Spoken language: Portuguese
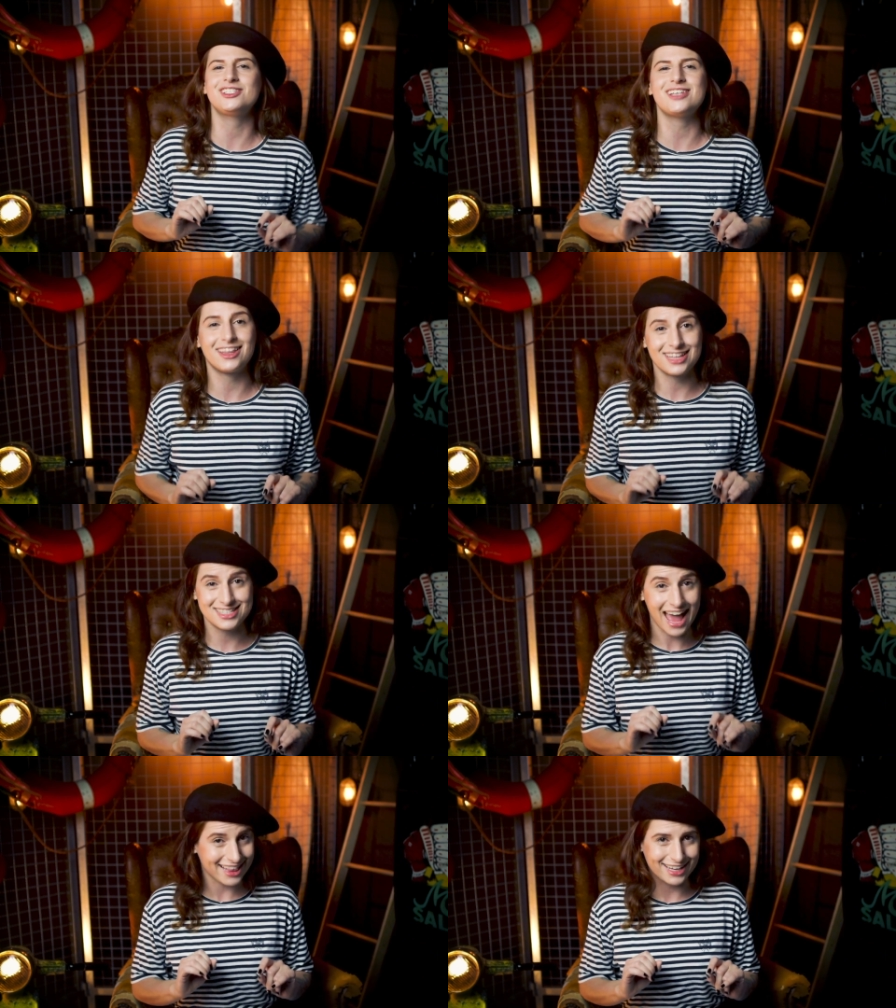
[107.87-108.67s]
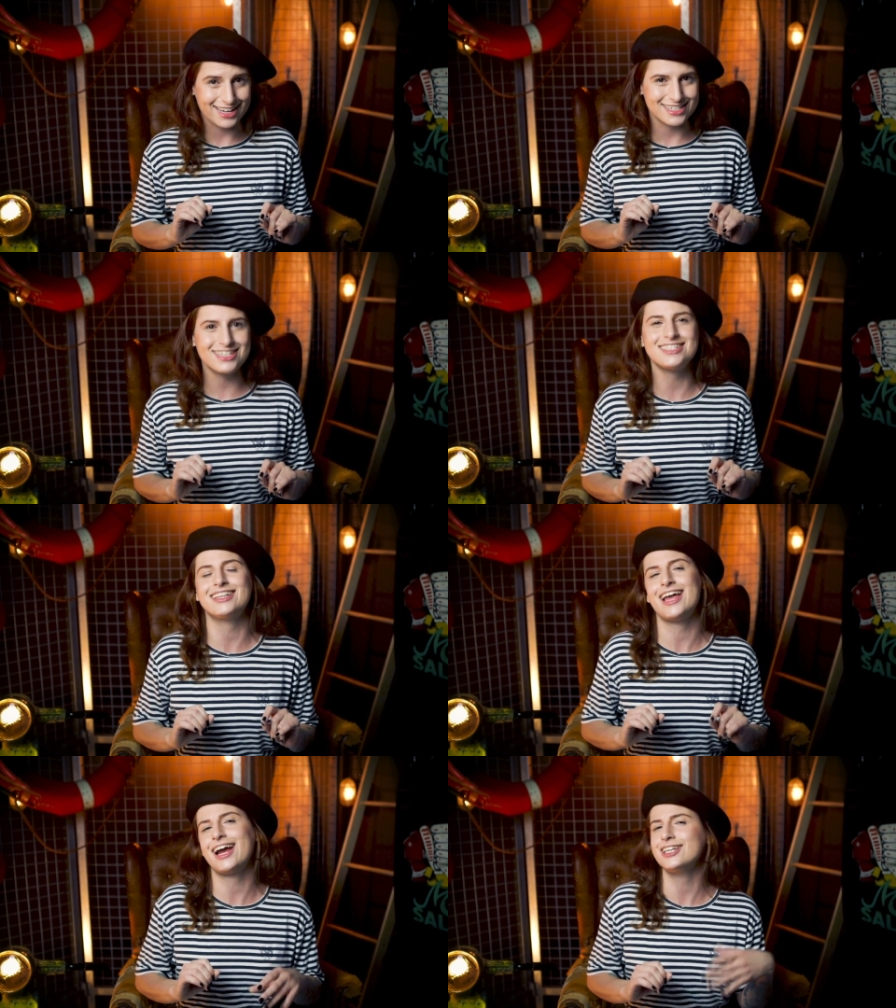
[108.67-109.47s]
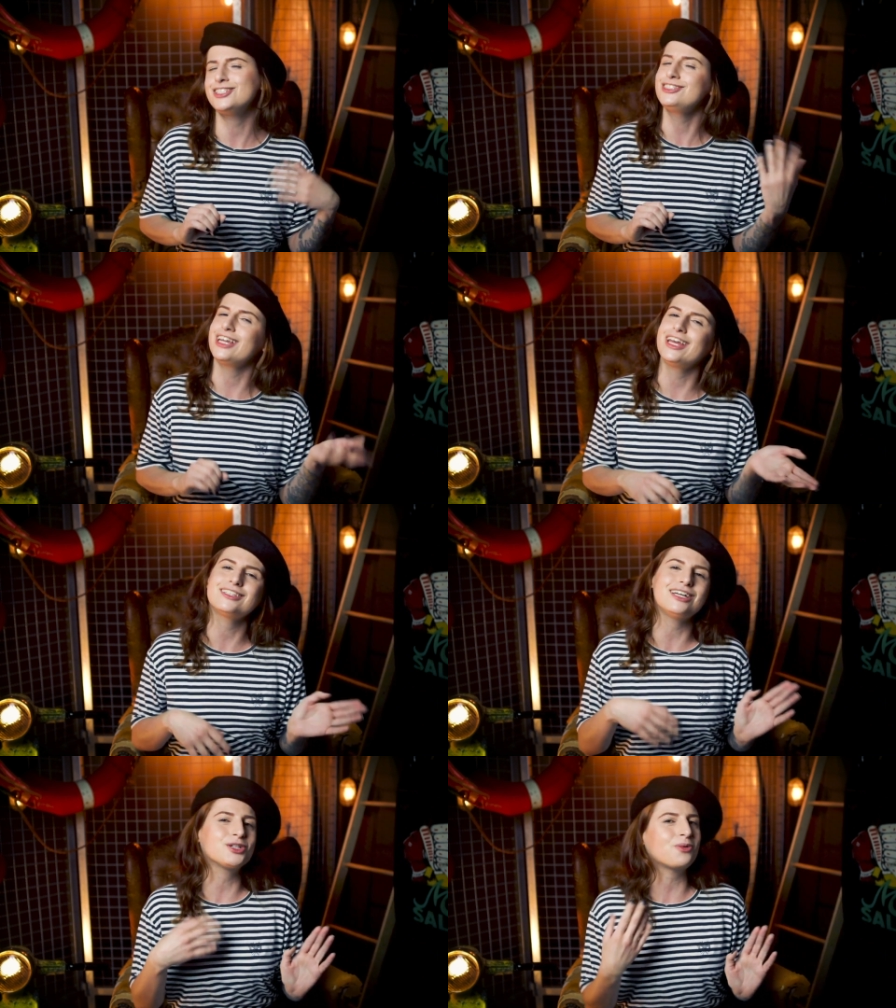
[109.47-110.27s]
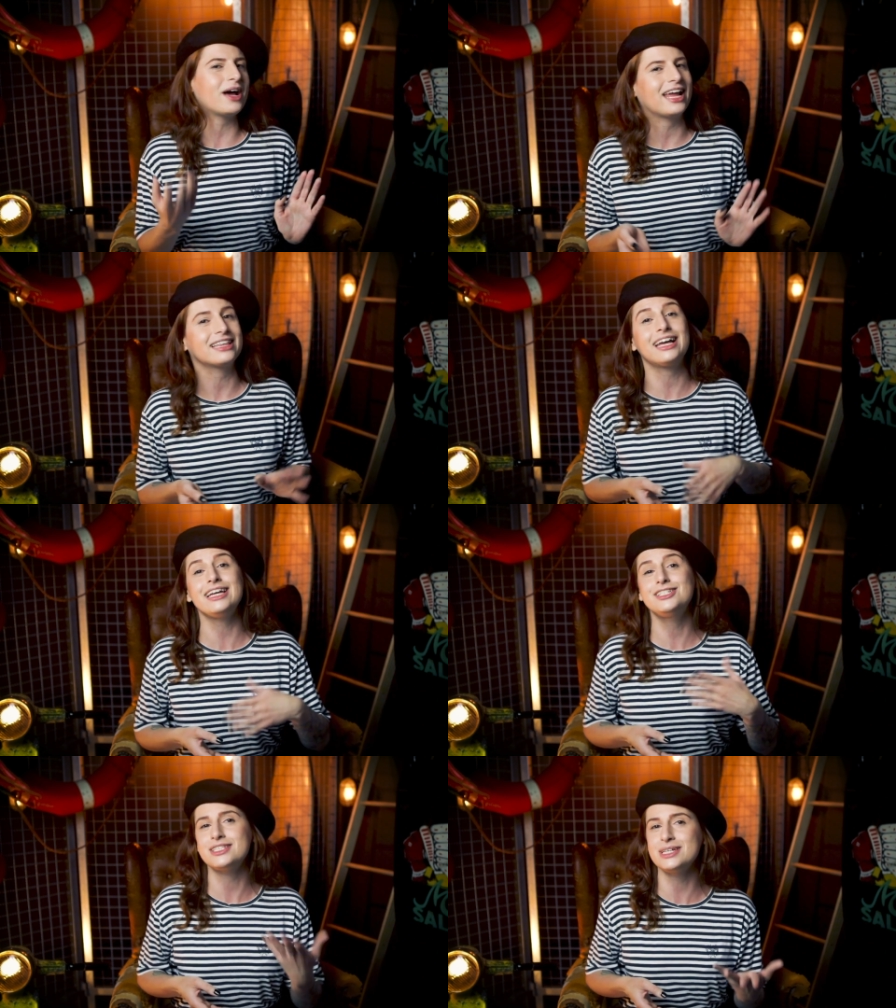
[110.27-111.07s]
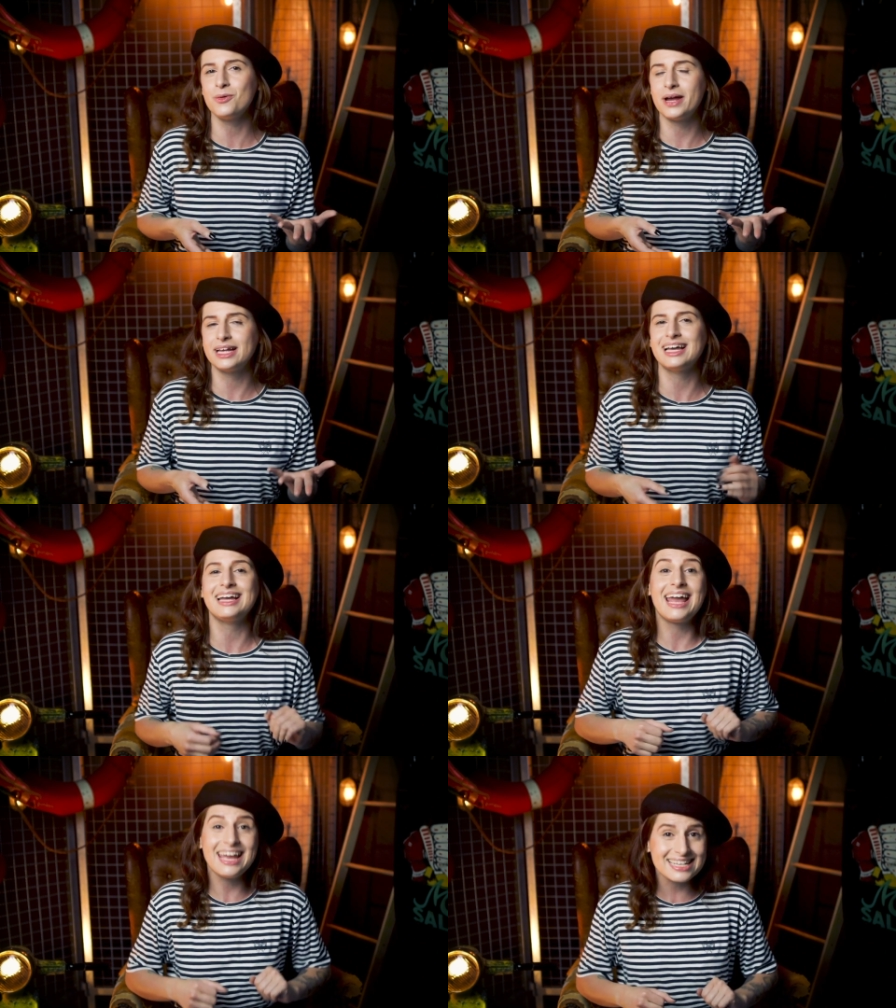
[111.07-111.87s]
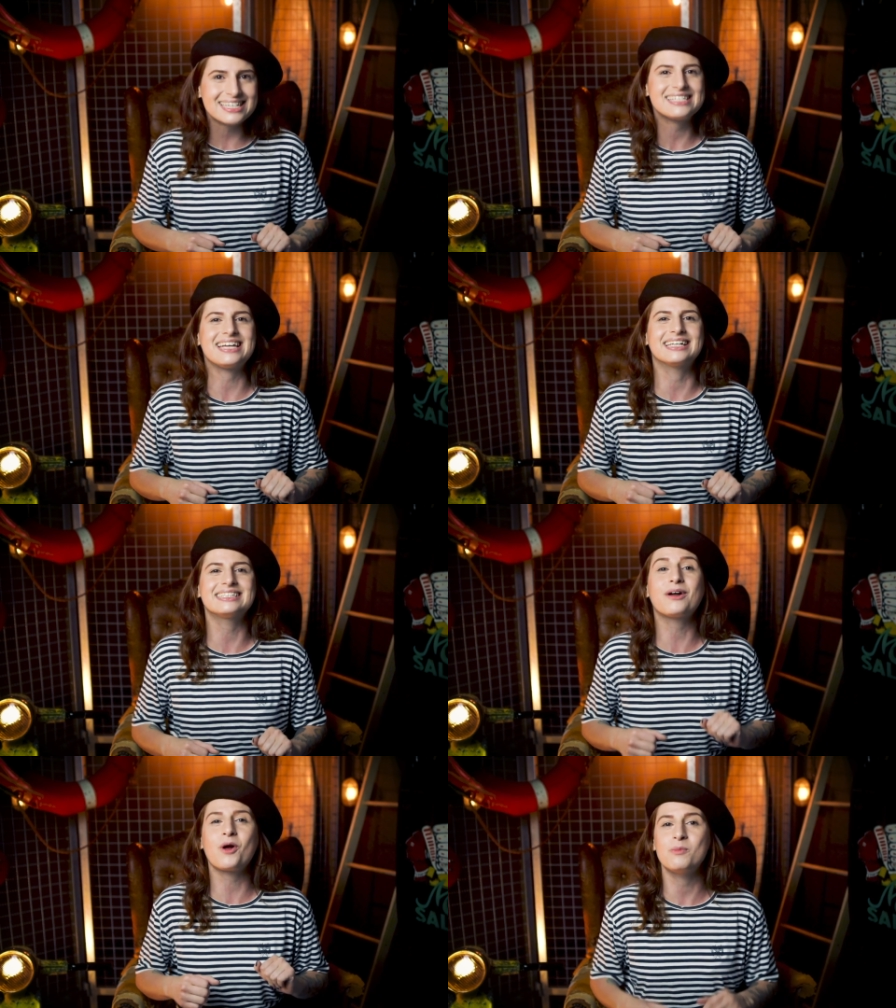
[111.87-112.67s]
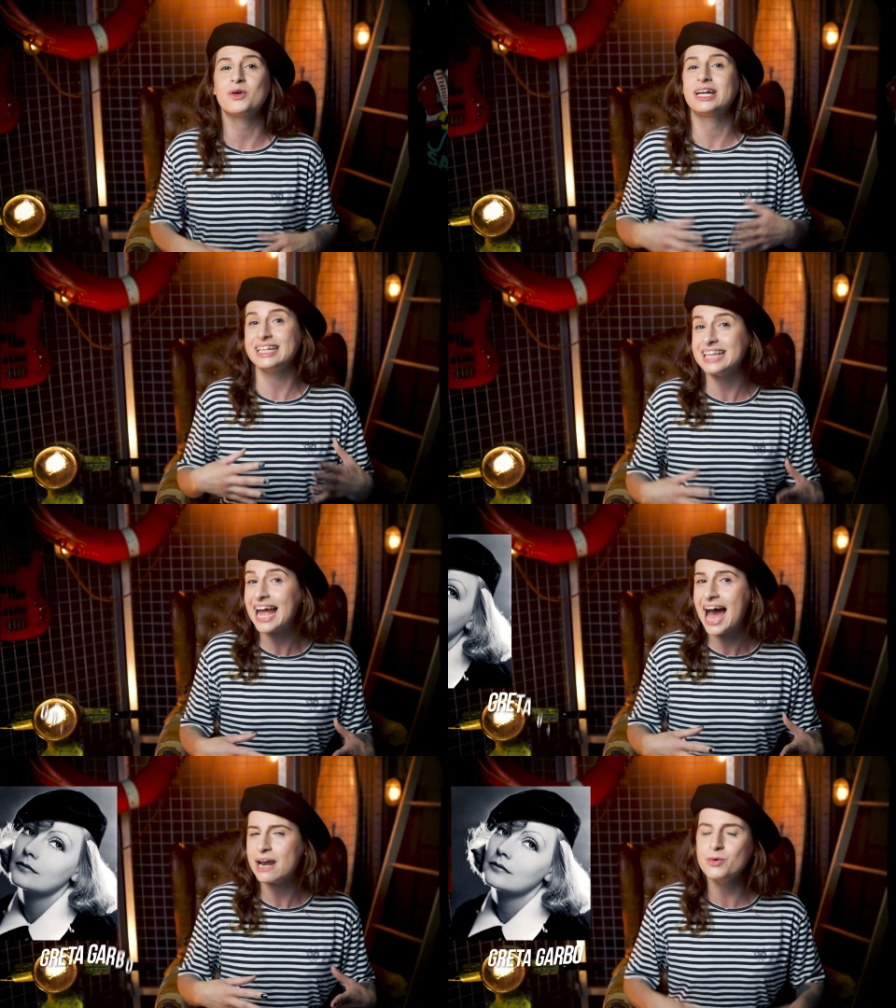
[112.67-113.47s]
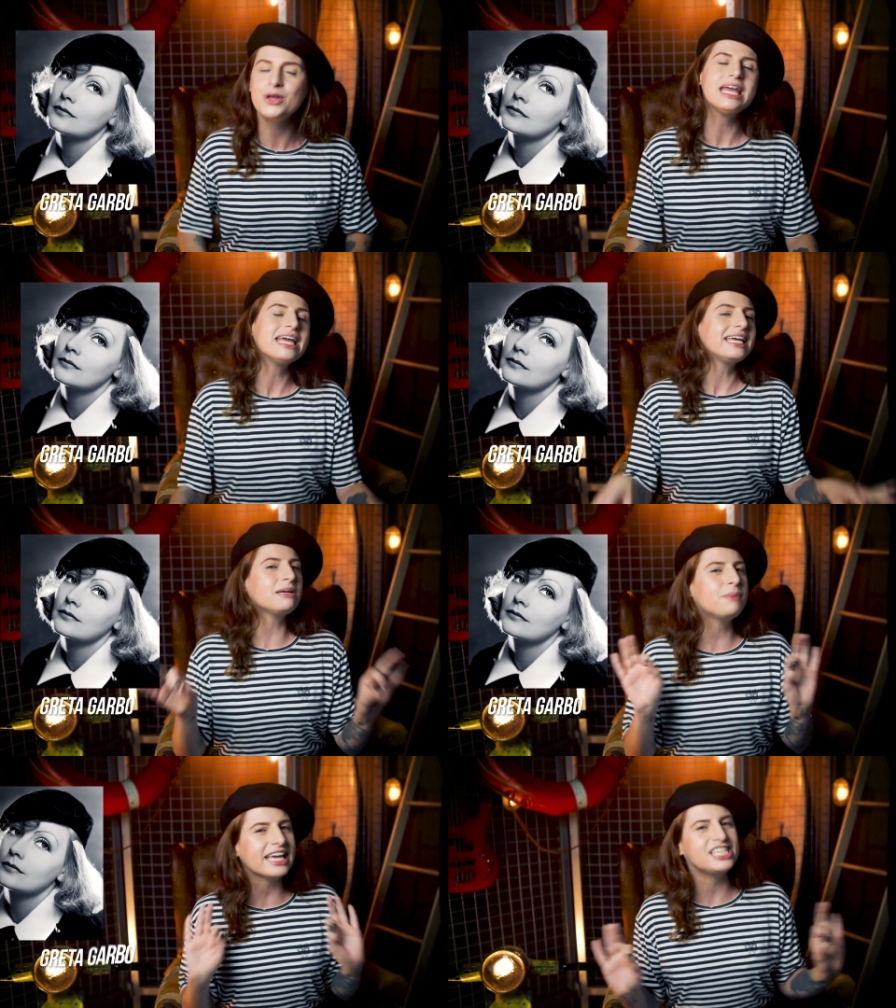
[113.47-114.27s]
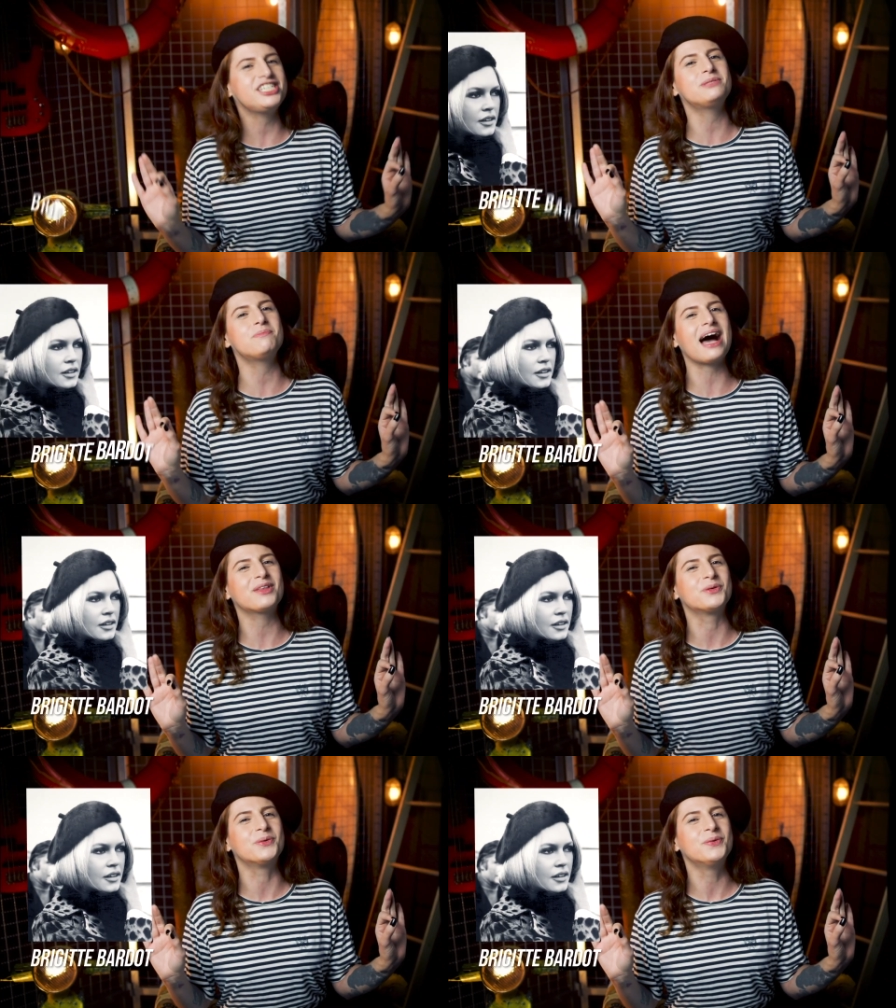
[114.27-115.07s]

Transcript: de certas atrizes da década de 30, de 40 e de 50 e 60, como Greta Garbo e Brigitte Bardot.